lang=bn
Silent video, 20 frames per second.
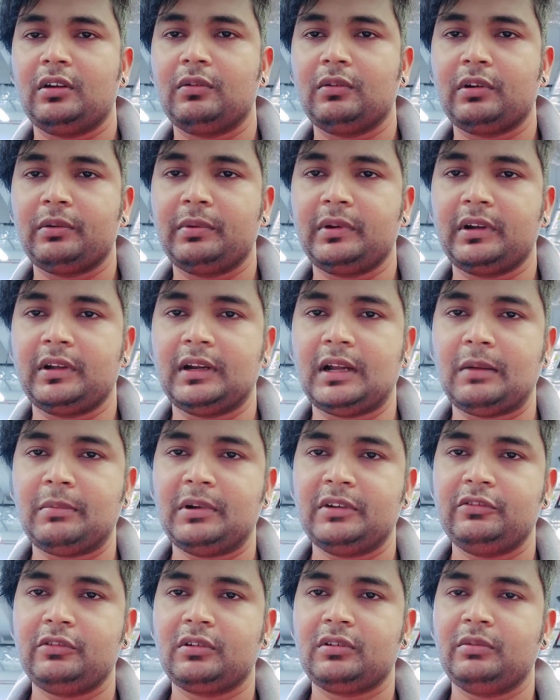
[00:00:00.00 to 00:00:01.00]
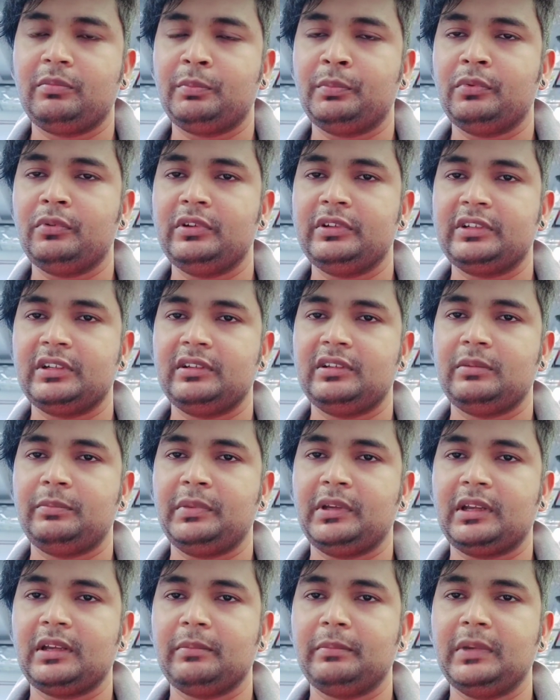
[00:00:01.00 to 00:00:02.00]
ঘোরাফেরা করে আবার যখন পুলিশের যে
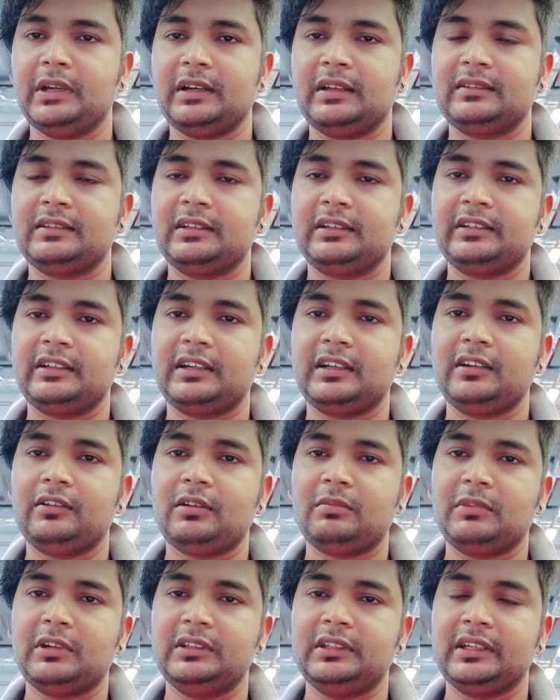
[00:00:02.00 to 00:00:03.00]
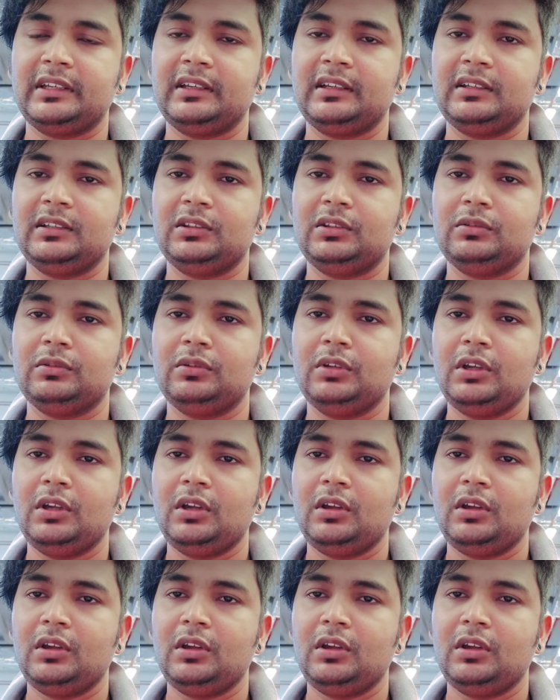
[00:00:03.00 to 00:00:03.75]
পিক আপ ভ্যান আছে সেখানেও আমরা দেখি কিন্তু